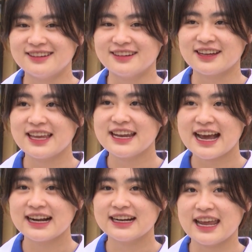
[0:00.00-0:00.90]
kỹ
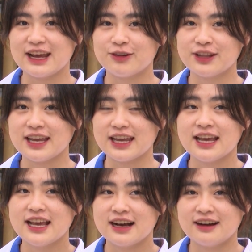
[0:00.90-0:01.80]
năng để có thể
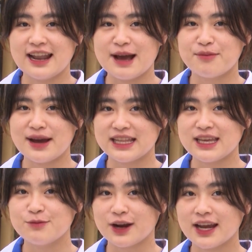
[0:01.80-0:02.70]
làm bài thi
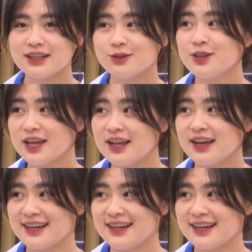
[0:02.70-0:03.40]
một cách tốt nhất ạ.